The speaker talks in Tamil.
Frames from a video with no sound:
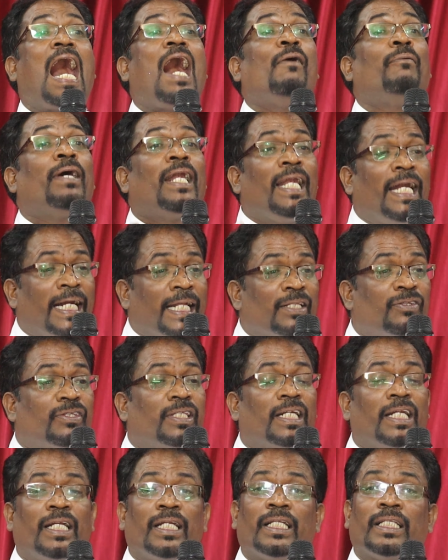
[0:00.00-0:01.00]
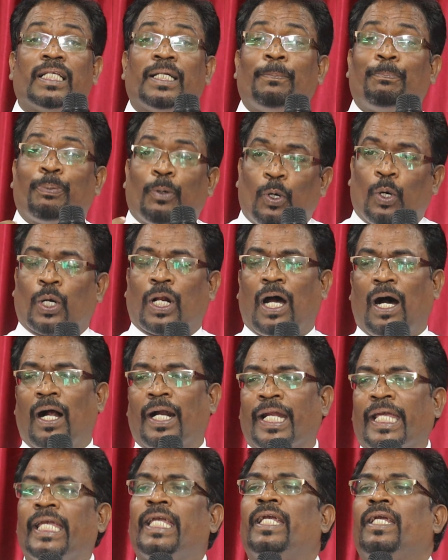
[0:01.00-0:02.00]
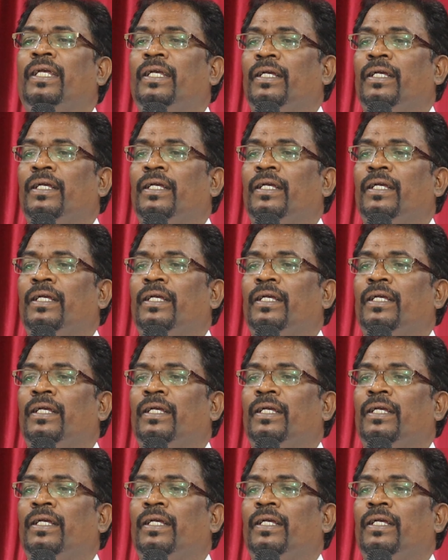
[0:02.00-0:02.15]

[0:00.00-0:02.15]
அவர்களிடத்திலிருந்து போராடி